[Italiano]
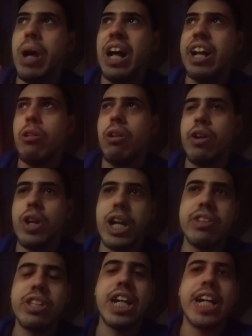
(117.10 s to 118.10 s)
anche con
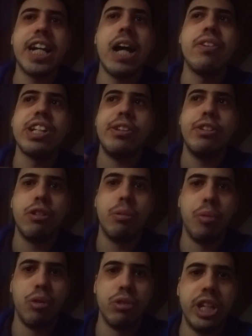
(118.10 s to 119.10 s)
una terra cava si vedono
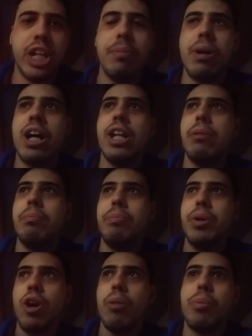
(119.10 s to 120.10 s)
molti animali,
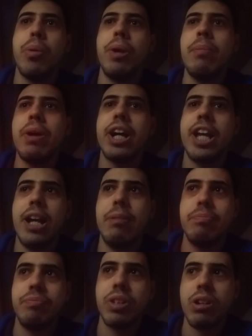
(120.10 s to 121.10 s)
però il problema è
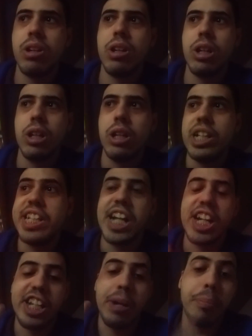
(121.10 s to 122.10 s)
che
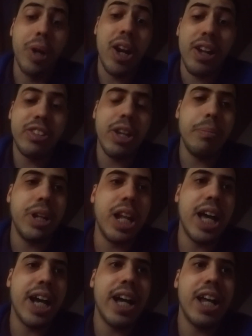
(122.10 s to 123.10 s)
sia sempre la,
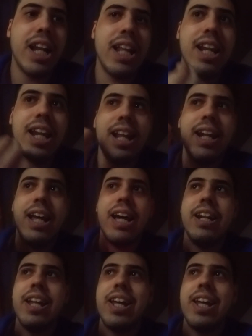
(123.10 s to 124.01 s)
la, la, la,